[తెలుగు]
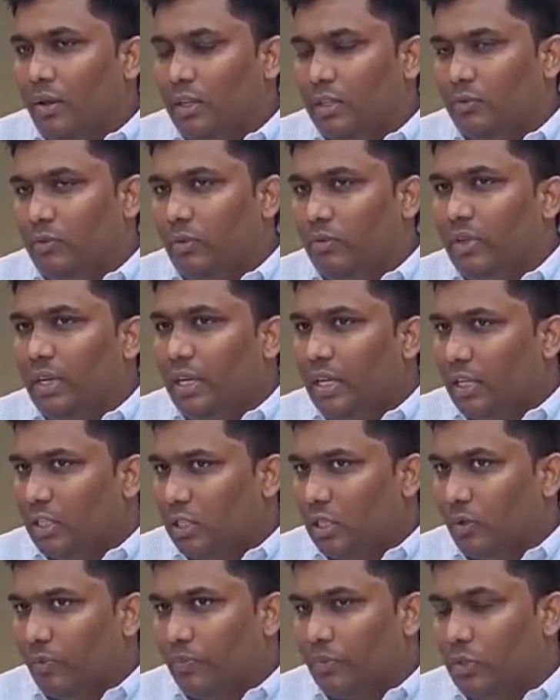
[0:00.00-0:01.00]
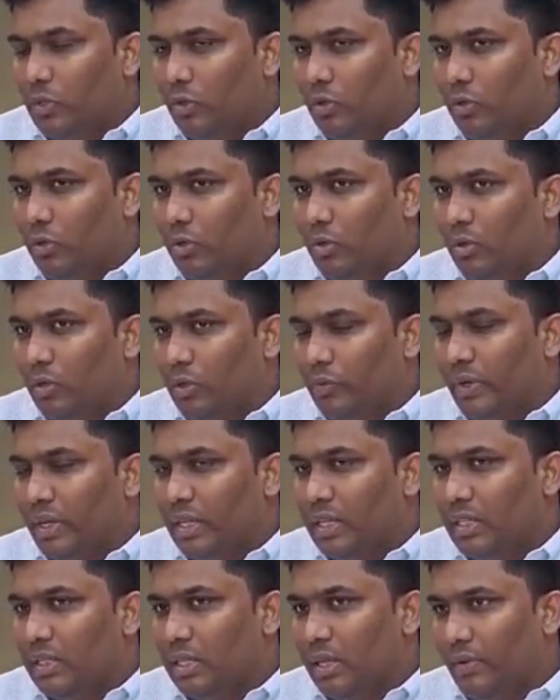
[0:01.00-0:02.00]
ప్లీజ్ ఫిఫ్టీన్ డేస్ నా సో
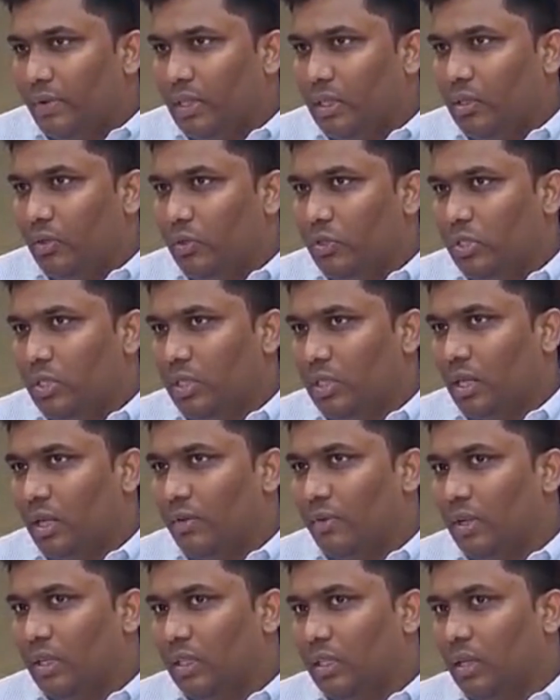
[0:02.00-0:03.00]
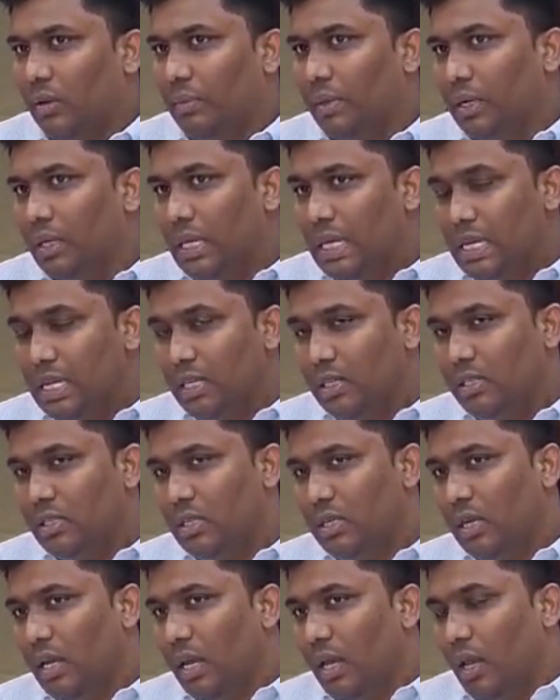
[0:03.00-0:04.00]
ట్వంటీ సెవెంత్ వచ్చిన తర్వాత మన
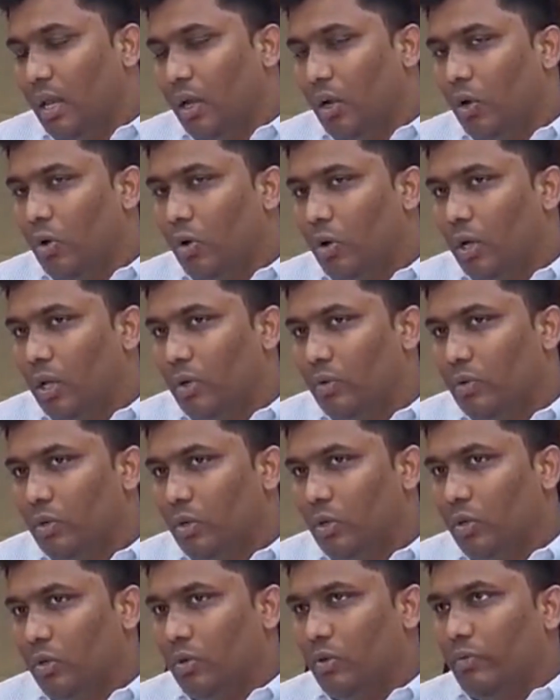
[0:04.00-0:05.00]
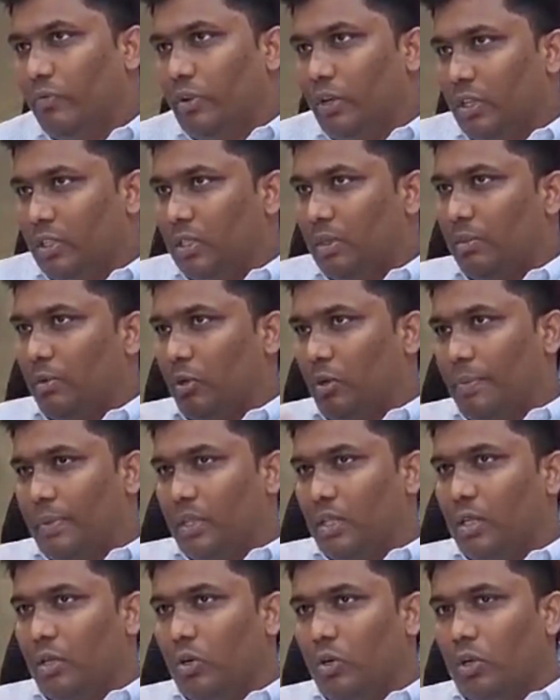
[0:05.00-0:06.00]
ఈచ్ గోడౌన్లో ఫర్ ఎగ్జాంపుల్ ఒక
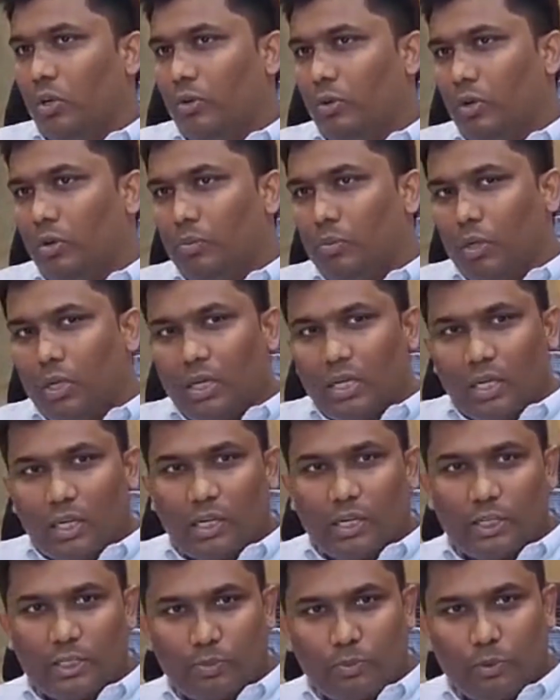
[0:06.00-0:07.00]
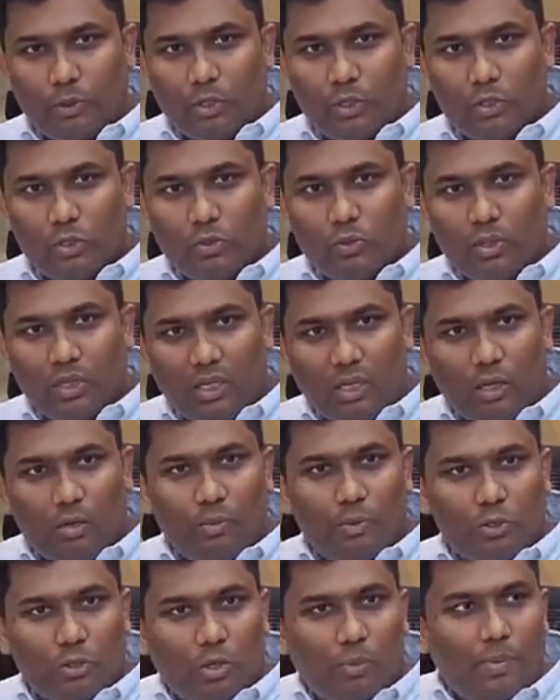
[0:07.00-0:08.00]
పెద్ద గోడౌన్లో ముగ్గురు ఎక్స్పోర్టర్స్ ఉండి
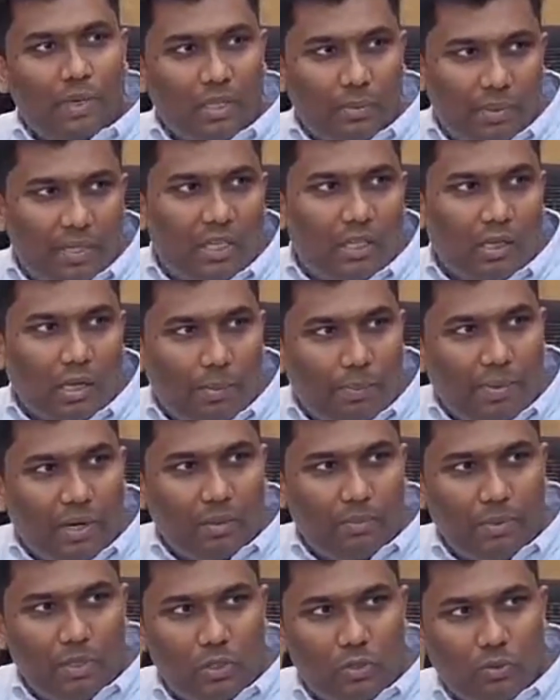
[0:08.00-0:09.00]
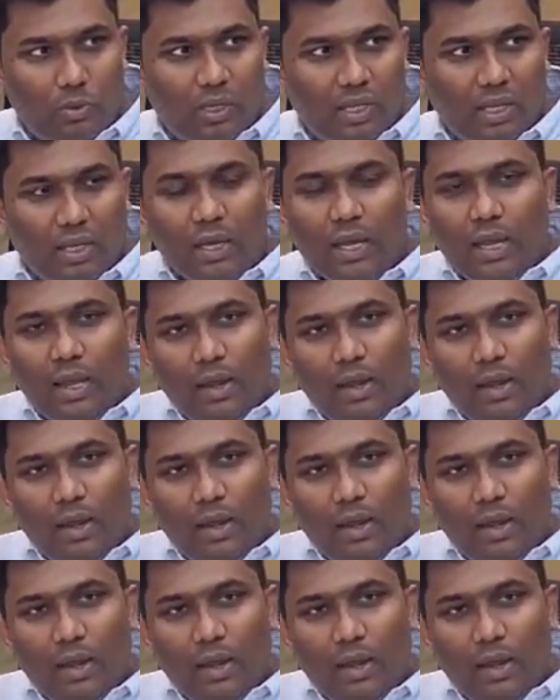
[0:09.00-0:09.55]
ఆల్మోస్ట్ ఒక పది పదిహేను కంపార్ట్మెంట్స్ ఉంటే